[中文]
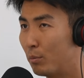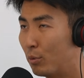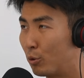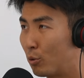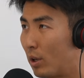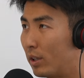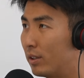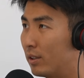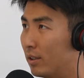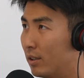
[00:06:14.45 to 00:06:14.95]
不
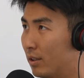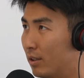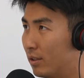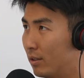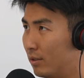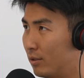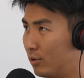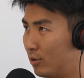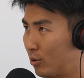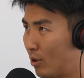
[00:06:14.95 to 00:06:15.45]
断的，
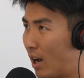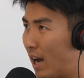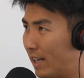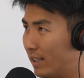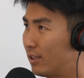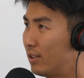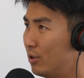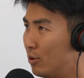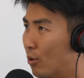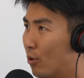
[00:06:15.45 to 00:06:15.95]
还
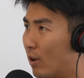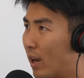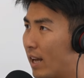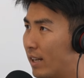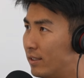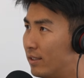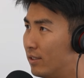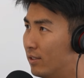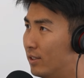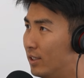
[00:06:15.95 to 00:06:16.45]
是有
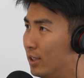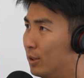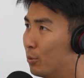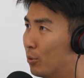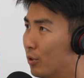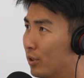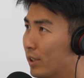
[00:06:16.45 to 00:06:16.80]
来刺激我